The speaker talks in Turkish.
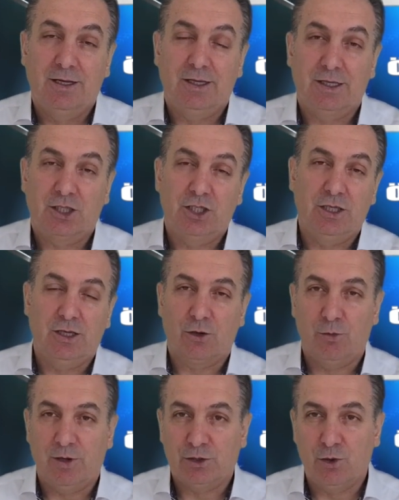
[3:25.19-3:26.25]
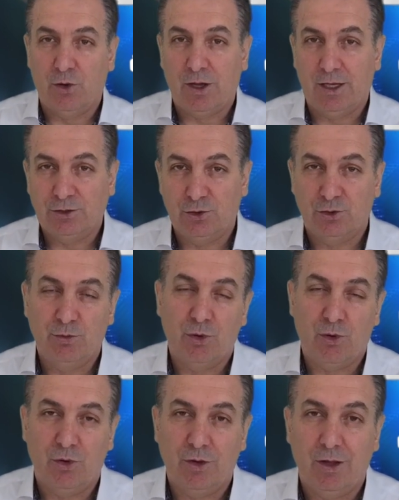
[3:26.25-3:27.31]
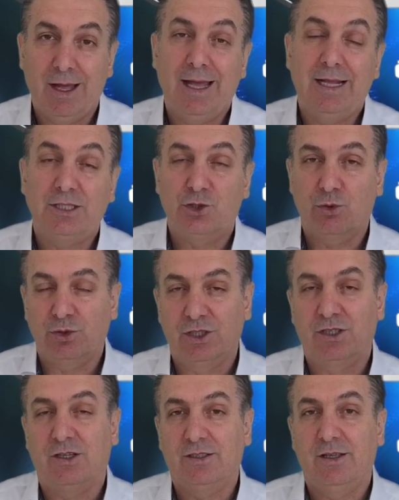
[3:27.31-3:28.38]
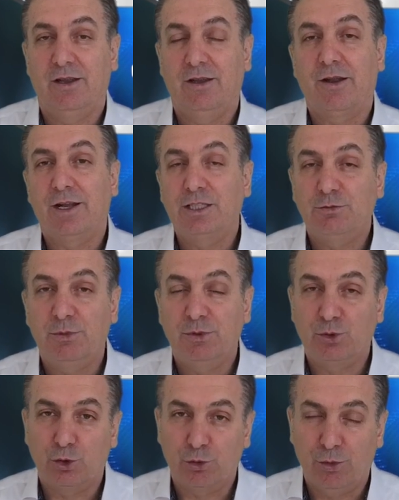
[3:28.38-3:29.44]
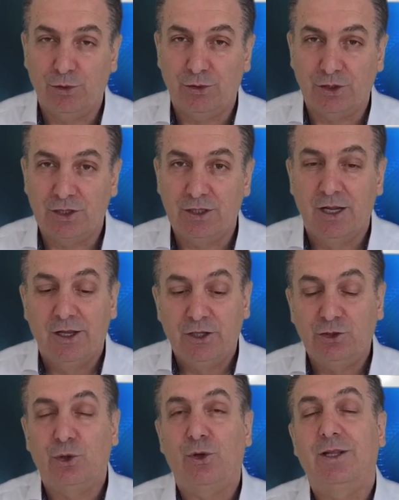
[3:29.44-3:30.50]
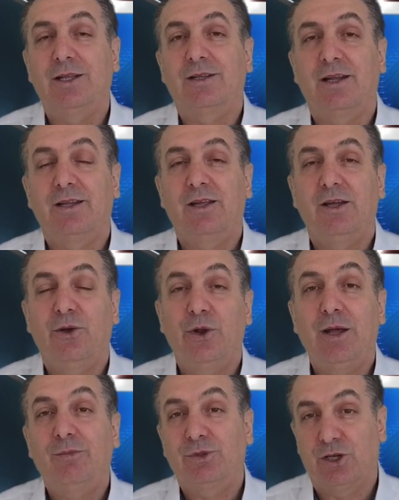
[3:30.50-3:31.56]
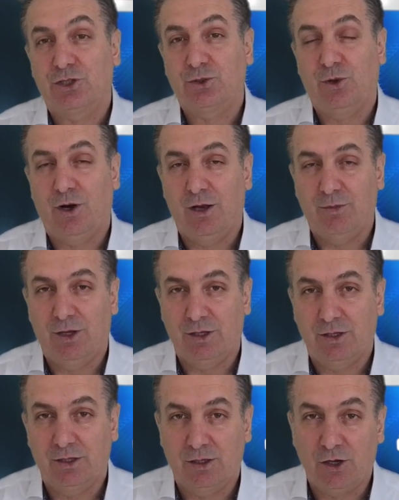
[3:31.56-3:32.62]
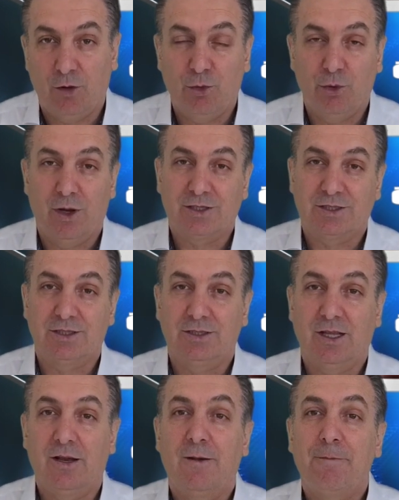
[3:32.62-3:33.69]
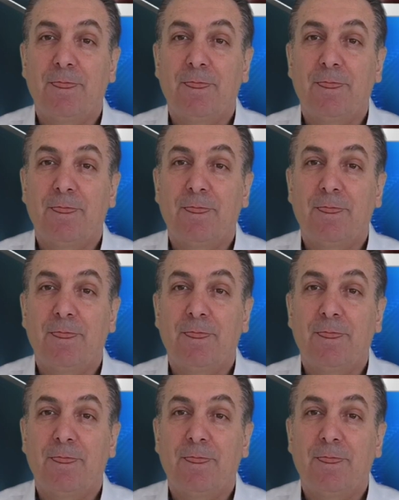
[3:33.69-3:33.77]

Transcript: e, ki Robert Koch Enstitüsü bu konuda en çok dikkate alınan resmi bir kurum olduğu için söyledikleri de önem taşıyor Alman e, kamuoyu açısından.